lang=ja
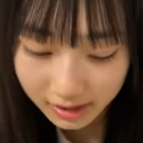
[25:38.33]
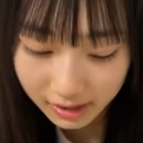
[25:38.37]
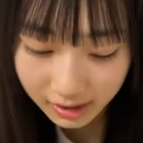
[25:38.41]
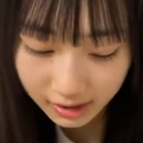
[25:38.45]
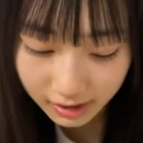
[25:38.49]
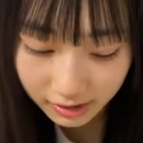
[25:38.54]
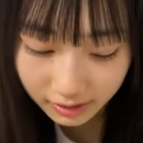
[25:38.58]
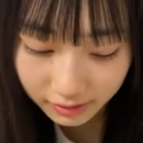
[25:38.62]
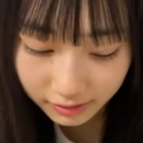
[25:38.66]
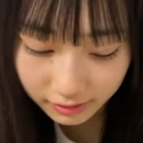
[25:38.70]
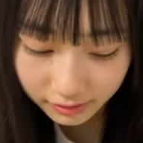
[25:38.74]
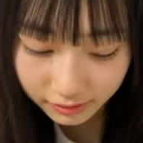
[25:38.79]

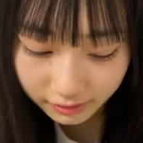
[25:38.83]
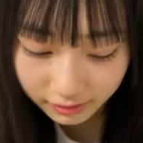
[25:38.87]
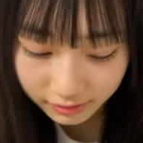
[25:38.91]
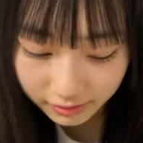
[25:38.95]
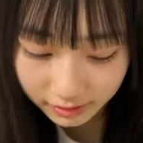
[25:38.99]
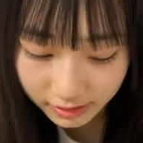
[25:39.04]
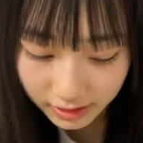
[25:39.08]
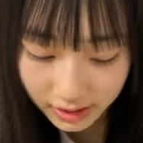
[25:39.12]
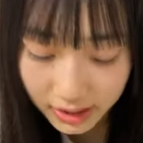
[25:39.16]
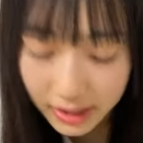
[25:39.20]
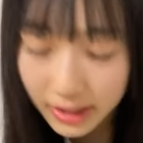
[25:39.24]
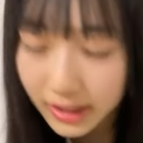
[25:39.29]
ちゃんと
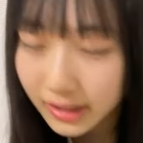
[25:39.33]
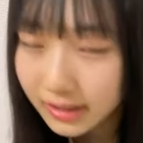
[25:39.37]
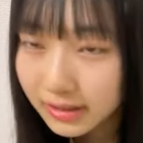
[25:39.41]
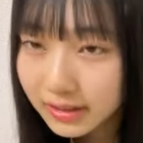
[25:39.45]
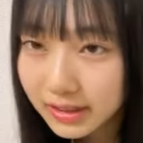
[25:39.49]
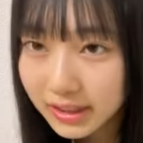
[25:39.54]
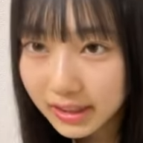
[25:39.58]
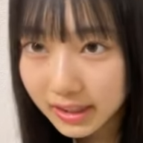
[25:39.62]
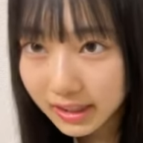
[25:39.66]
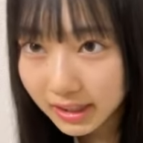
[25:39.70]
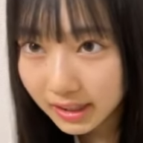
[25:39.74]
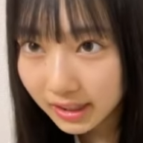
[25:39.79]
計画
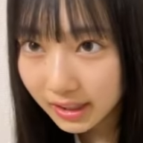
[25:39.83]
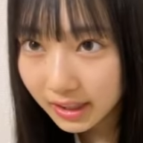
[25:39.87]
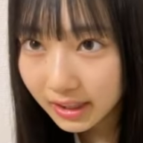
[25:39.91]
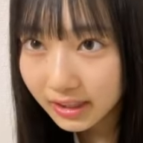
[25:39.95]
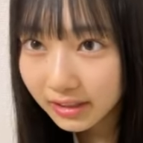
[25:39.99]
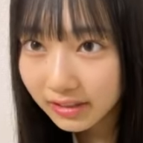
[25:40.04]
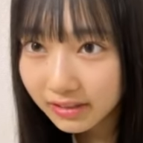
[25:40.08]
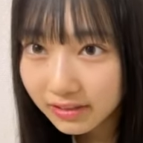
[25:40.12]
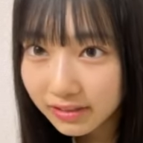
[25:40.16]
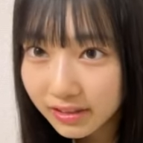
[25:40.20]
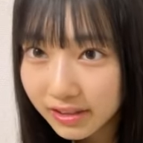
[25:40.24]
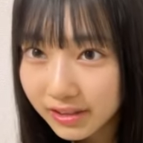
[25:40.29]
的
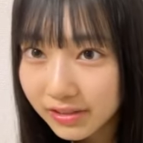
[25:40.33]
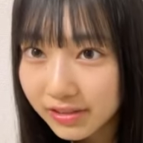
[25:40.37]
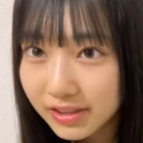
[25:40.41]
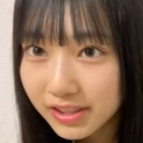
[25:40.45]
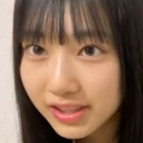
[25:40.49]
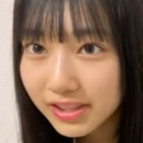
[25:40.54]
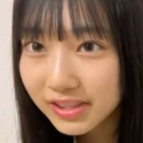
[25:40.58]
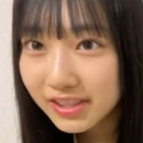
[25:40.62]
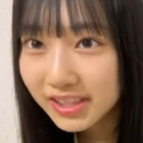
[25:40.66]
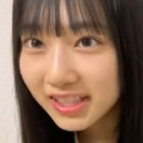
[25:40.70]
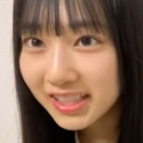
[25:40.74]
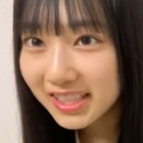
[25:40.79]
にご利用
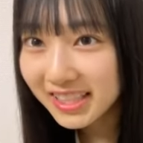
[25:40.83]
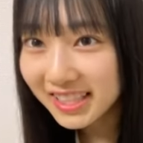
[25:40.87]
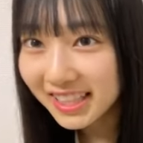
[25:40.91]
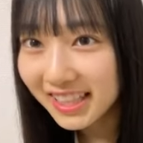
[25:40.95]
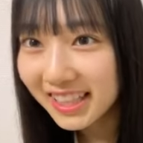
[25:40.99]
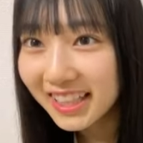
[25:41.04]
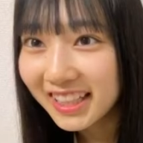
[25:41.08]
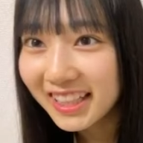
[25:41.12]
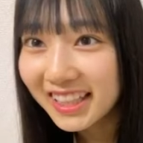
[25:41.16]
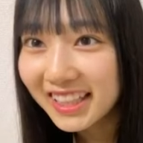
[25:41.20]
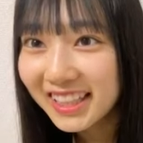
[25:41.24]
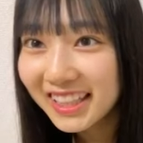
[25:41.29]
してくだ
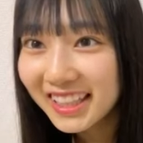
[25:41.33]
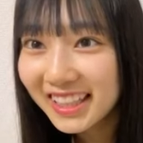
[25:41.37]
さい